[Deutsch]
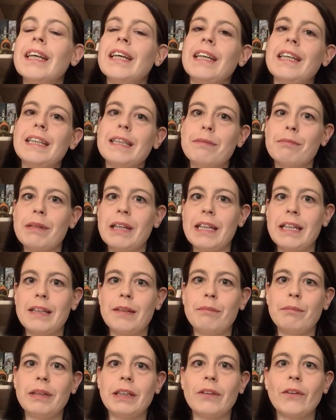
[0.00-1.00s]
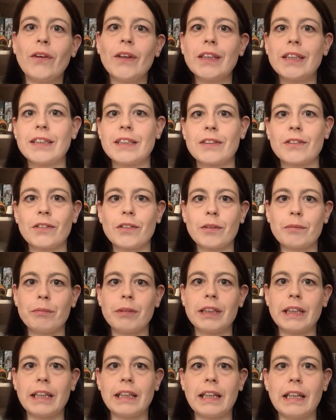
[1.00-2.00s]
Ich melde mich heute zurück
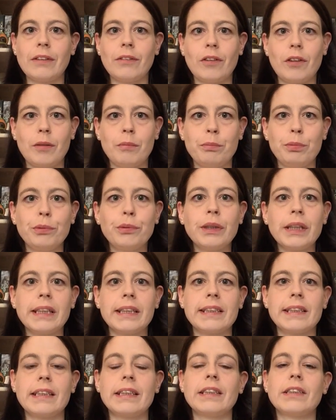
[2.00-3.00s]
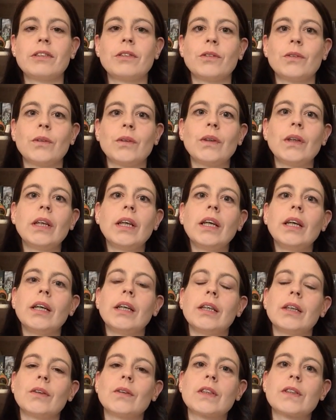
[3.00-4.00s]
mit einer neuen Buchrezension.
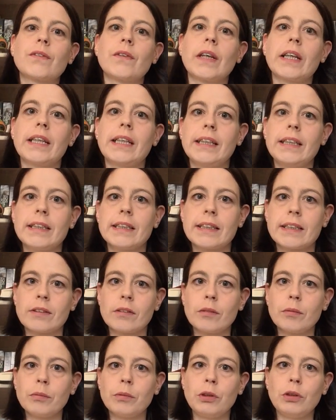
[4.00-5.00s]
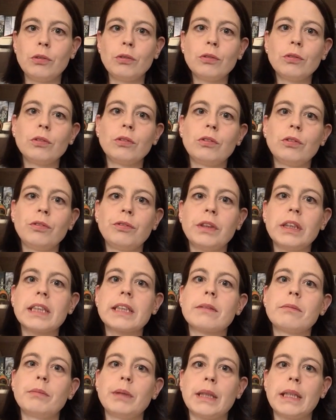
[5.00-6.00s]
Und zwar geht es um You, Du
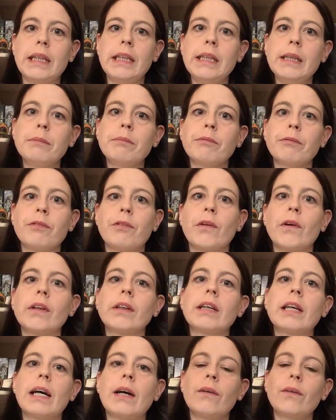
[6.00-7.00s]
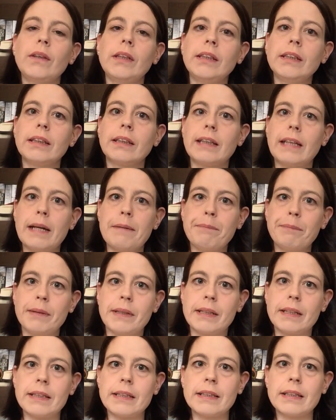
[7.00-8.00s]
wirst mich lieben von Caroline
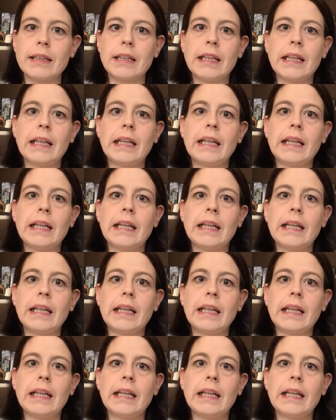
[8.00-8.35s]
Kepnes.